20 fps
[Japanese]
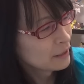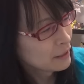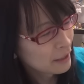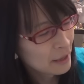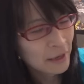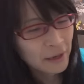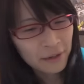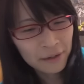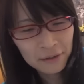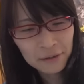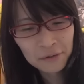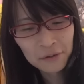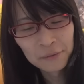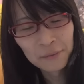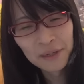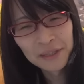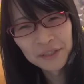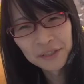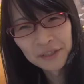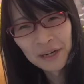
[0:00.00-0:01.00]
んで、これ
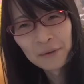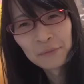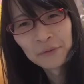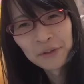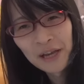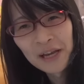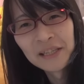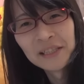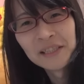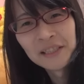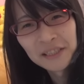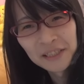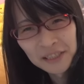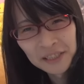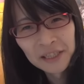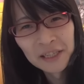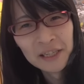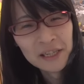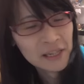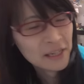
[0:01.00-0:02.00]
はズラもない
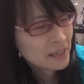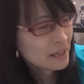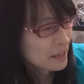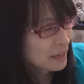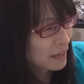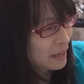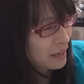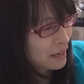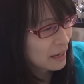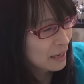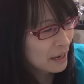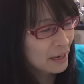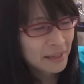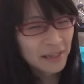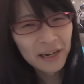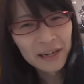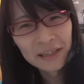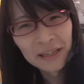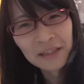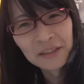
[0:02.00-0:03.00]
し、
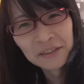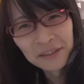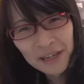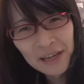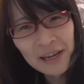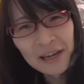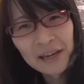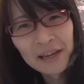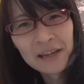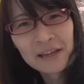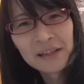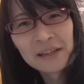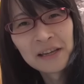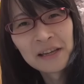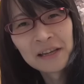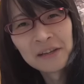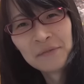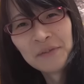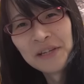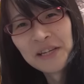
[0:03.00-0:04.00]
裸なので、
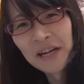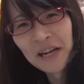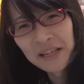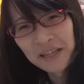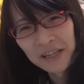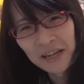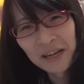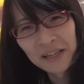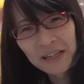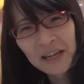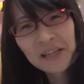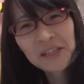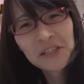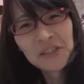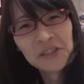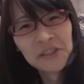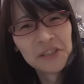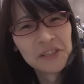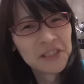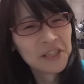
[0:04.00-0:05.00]
苦手な方は
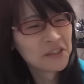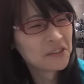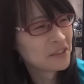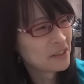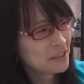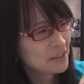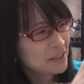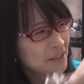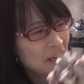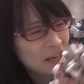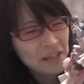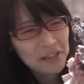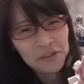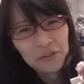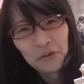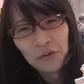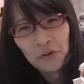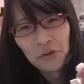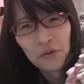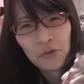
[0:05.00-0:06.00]
注意してください
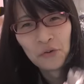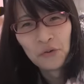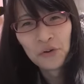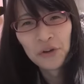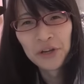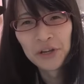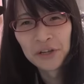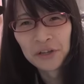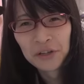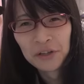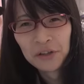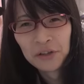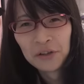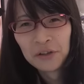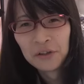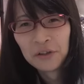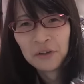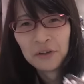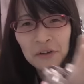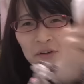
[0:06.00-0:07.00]
と。ほい。
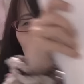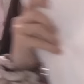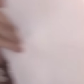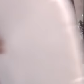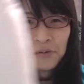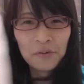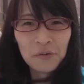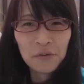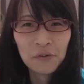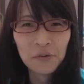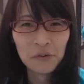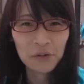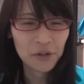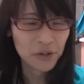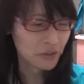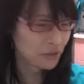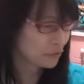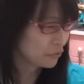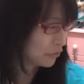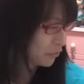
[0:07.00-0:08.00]
ほいと